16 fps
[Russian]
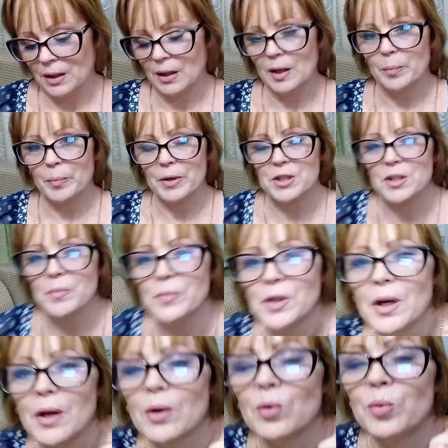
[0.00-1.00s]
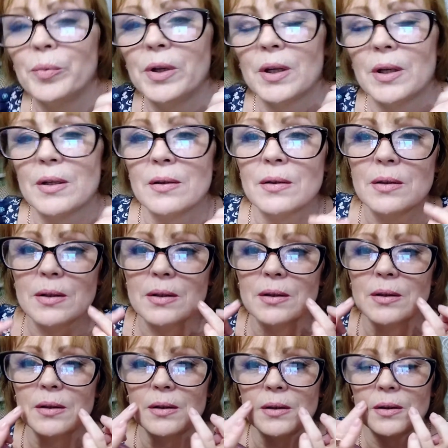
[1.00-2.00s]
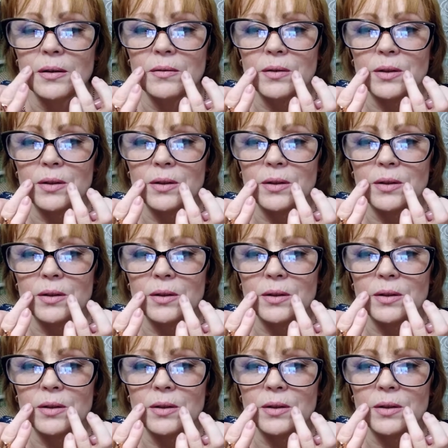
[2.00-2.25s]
А потемнее у меня э,